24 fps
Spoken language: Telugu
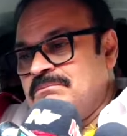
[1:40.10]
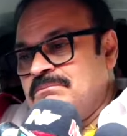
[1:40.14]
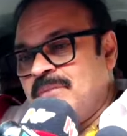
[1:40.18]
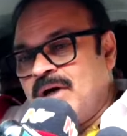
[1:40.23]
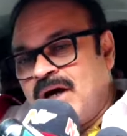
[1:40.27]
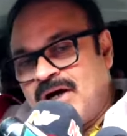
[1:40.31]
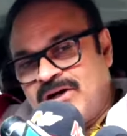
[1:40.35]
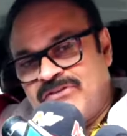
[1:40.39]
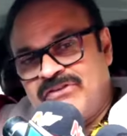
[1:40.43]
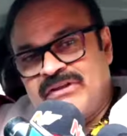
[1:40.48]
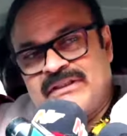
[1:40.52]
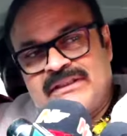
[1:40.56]

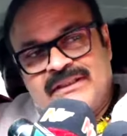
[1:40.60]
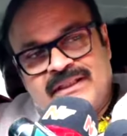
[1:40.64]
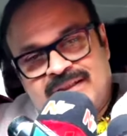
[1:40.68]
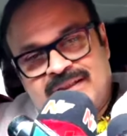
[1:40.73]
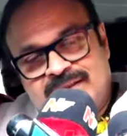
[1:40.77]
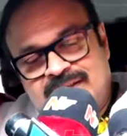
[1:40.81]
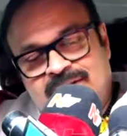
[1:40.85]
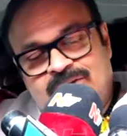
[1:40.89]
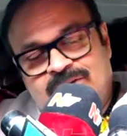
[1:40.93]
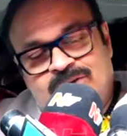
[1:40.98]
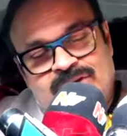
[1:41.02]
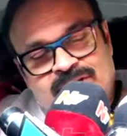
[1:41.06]
మాకు
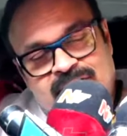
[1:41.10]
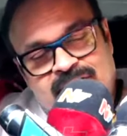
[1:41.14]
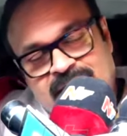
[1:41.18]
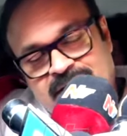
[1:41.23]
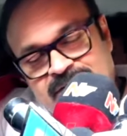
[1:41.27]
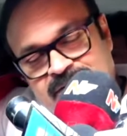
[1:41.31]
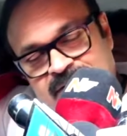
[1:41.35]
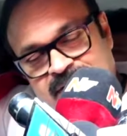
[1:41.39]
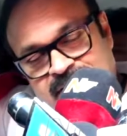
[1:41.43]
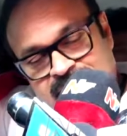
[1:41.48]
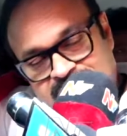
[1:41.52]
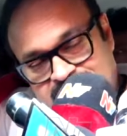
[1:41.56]
వ్యక్తిగతంగా వచ్చే
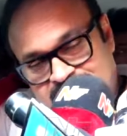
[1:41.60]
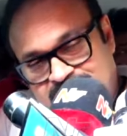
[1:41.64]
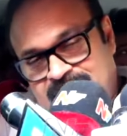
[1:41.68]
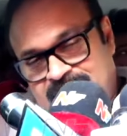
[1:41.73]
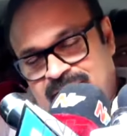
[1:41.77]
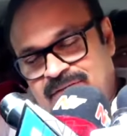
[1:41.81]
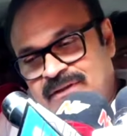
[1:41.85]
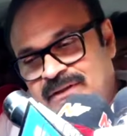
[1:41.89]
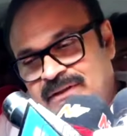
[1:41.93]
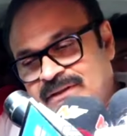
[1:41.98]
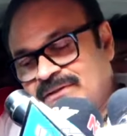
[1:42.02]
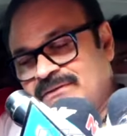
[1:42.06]
అడ్వాంటేజ్కి
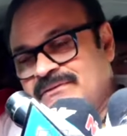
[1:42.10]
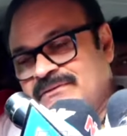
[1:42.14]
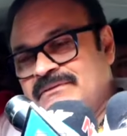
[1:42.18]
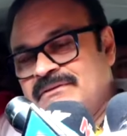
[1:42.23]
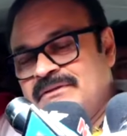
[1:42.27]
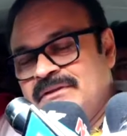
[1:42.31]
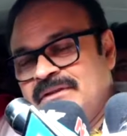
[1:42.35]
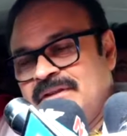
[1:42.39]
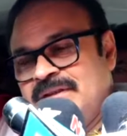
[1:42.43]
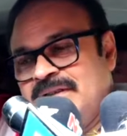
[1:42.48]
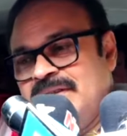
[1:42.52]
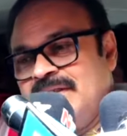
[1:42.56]
ఏం లేదు
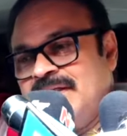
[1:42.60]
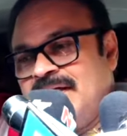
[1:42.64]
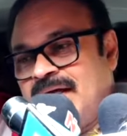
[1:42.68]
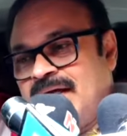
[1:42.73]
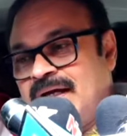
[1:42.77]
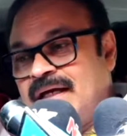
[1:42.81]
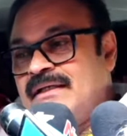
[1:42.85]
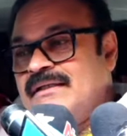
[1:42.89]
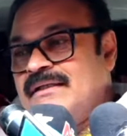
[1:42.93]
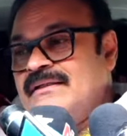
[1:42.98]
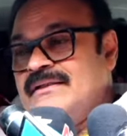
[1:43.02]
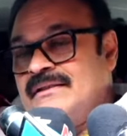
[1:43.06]

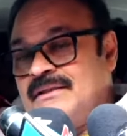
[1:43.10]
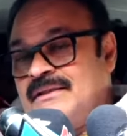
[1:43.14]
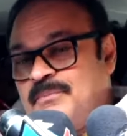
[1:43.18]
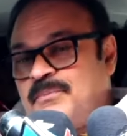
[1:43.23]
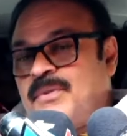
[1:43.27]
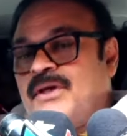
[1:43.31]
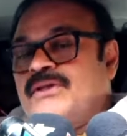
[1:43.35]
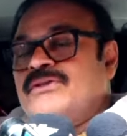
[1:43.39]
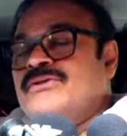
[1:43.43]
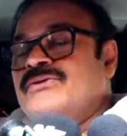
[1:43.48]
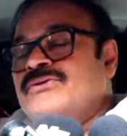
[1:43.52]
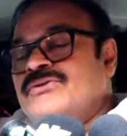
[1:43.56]
కానీ ఈ
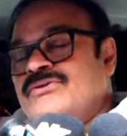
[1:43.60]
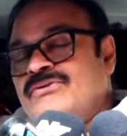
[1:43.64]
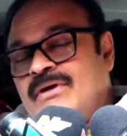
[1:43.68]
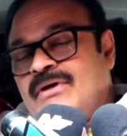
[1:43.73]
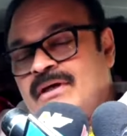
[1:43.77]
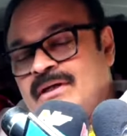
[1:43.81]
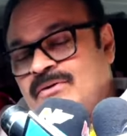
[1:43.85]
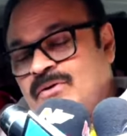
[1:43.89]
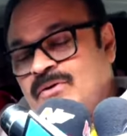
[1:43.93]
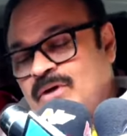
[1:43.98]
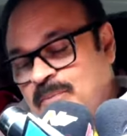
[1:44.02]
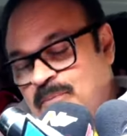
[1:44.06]
పదవి
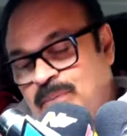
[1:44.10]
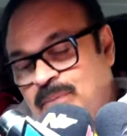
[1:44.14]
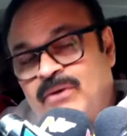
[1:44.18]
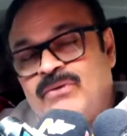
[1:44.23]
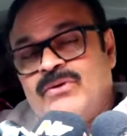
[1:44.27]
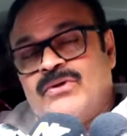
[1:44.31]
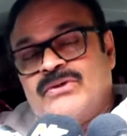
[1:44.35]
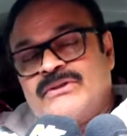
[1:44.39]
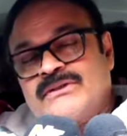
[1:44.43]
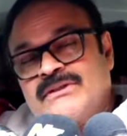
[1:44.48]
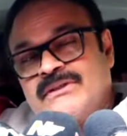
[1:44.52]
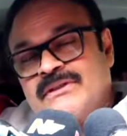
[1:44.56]
ద్వారా ఒక
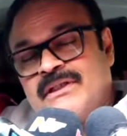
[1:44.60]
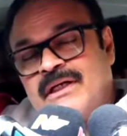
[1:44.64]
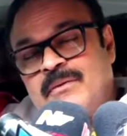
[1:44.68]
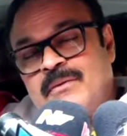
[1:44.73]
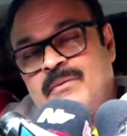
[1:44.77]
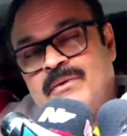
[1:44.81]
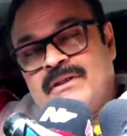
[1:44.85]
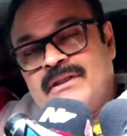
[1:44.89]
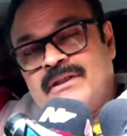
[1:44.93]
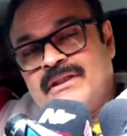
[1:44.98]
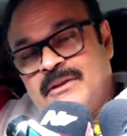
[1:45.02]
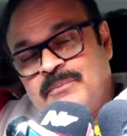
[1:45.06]
పవర్ వచ్చింది
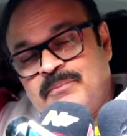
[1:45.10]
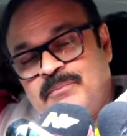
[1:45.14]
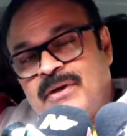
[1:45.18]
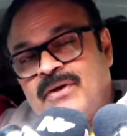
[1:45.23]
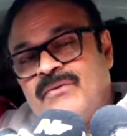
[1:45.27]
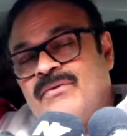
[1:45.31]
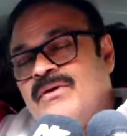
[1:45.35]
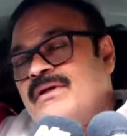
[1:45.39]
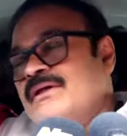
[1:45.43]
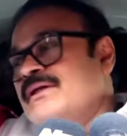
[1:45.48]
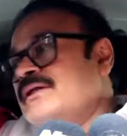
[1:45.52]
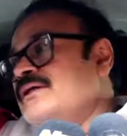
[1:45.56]
కాబట్టి ఈ
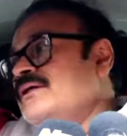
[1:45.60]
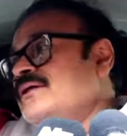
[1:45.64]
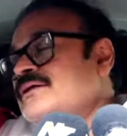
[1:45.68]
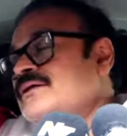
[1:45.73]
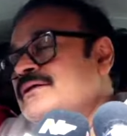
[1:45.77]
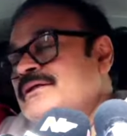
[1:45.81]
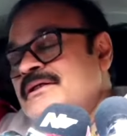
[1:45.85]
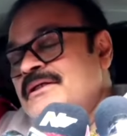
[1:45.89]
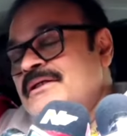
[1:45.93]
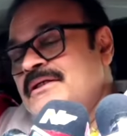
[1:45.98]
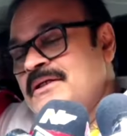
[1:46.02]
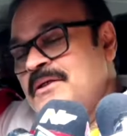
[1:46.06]
పవర్ని
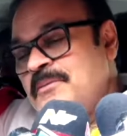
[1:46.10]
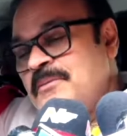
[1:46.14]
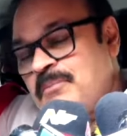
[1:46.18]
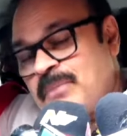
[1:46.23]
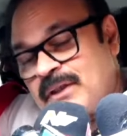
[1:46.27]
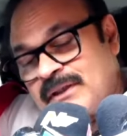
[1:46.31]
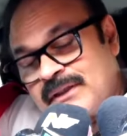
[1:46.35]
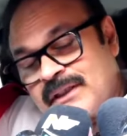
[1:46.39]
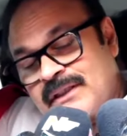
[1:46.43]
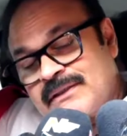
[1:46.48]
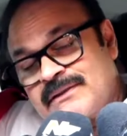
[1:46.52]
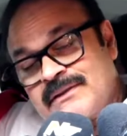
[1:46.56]

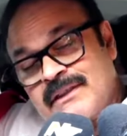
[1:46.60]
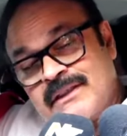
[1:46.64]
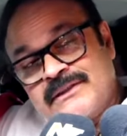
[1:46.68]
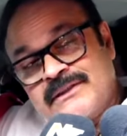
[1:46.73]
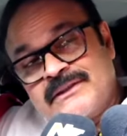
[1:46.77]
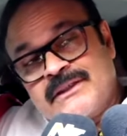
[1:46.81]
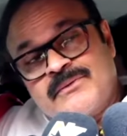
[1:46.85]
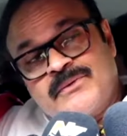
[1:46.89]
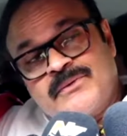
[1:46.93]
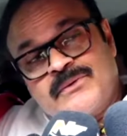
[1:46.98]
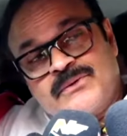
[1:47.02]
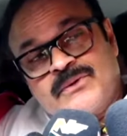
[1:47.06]
ప్రజా
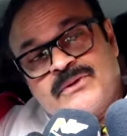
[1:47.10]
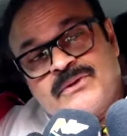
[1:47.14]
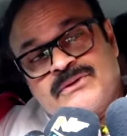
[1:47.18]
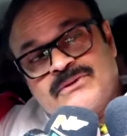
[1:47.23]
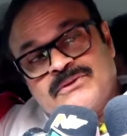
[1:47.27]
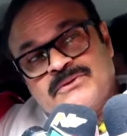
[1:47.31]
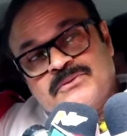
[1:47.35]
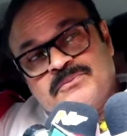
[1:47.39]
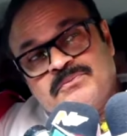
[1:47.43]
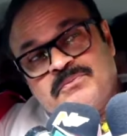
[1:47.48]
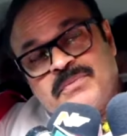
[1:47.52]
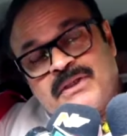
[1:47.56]
సంక్షేమం
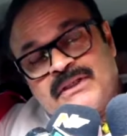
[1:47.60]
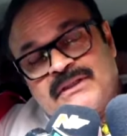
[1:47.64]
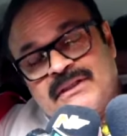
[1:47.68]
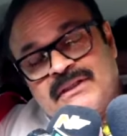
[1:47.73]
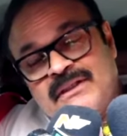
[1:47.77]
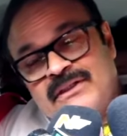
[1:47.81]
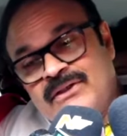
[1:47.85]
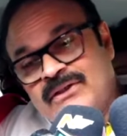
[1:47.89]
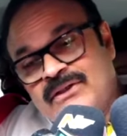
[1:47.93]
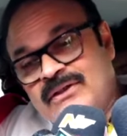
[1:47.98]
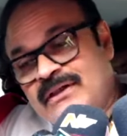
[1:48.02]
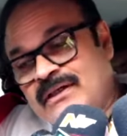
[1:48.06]
కోసం ప్రజల
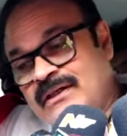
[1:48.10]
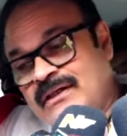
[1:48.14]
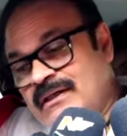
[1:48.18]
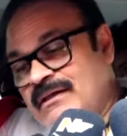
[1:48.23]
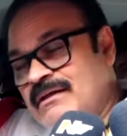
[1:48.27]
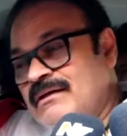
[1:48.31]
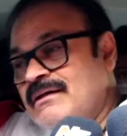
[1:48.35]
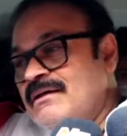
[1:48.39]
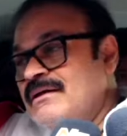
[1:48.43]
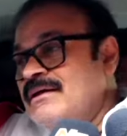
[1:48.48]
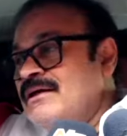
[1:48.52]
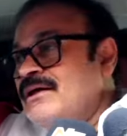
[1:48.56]
యొక్క
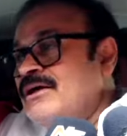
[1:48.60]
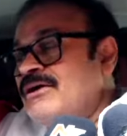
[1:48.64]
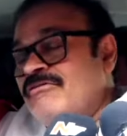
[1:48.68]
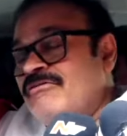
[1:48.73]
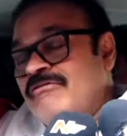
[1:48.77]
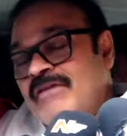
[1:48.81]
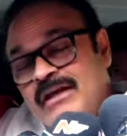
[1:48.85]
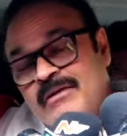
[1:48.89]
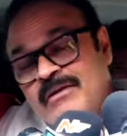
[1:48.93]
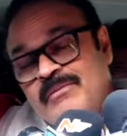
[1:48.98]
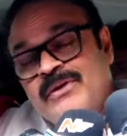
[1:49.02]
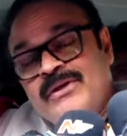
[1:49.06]

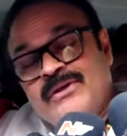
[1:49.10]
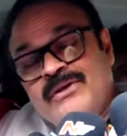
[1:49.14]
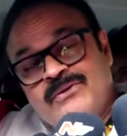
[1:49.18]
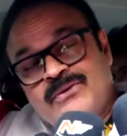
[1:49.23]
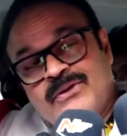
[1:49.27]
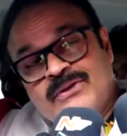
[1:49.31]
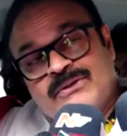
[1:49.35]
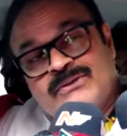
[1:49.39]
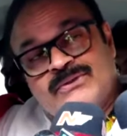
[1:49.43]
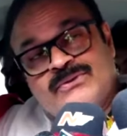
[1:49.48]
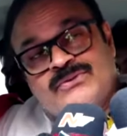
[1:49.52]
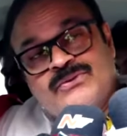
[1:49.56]
వెల్బీయింగ్
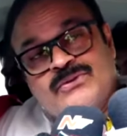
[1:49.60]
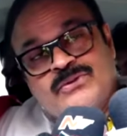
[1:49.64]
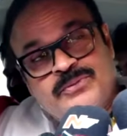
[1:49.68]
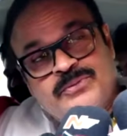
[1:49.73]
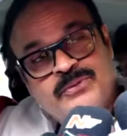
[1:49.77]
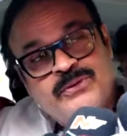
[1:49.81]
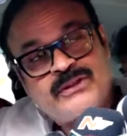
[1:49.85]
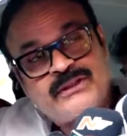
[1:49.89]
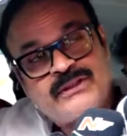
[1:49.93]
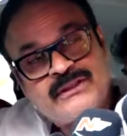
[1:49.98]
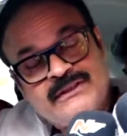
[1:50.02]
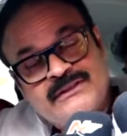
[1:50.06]
కోసం
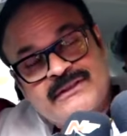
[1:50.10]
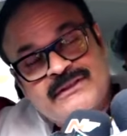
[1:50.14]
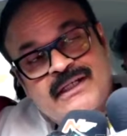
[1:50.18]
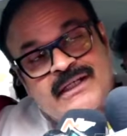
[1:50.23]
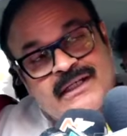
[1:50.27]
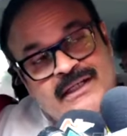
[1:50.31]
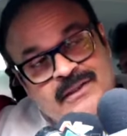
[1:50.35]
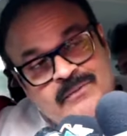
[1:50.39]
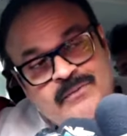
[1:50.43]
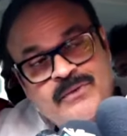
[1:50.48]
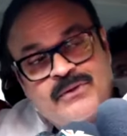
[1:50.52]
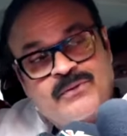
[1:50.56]

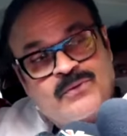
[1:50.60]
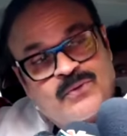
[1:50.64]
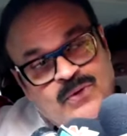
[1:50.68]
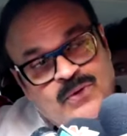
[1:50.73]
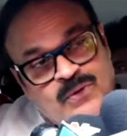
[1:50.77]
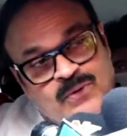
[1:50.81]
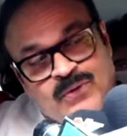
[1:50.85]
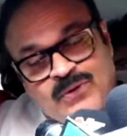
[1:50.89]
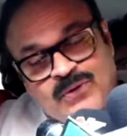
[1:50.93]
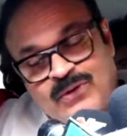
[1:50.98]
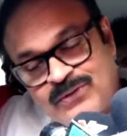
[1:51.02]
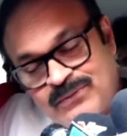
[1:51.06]
ఉపయోగించాలని మేము
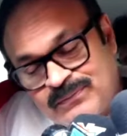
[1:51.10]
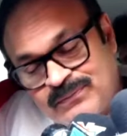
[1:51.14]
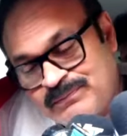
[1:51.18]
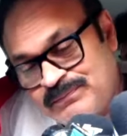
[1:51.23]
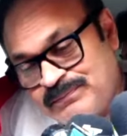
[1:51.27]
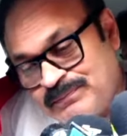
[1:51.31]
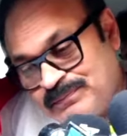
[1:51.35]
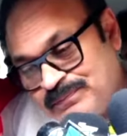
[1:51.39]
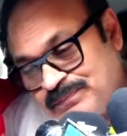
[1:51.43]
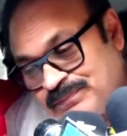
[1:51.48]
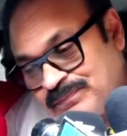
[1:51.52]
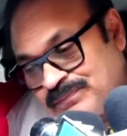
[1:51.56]
కోరుకుంటున్నాం పవర్
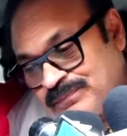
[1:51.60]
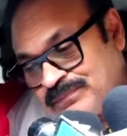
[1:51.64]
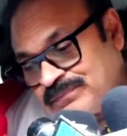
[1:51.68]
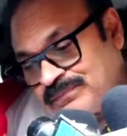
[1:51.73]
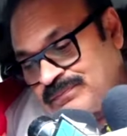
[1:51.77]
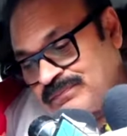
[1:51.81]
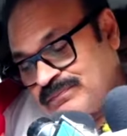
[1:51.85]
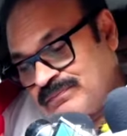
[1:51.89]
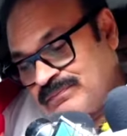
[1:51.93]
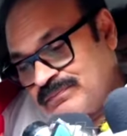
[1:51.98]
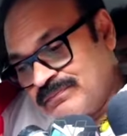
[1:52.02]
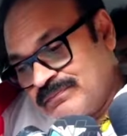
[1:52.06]
స్టార్కి
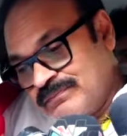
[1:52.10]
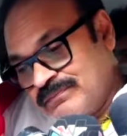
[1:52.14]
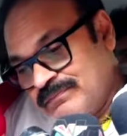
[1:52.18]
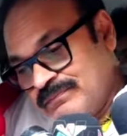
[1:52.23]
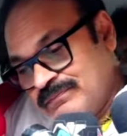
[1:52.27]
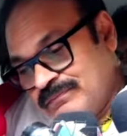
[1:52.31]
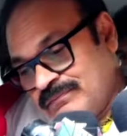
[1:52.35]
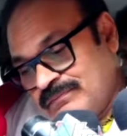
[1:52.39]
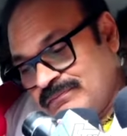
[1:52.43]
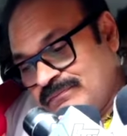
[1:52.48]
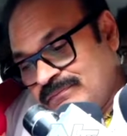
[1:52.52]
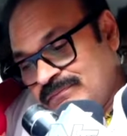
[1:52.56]
పవర్ వచ్చింది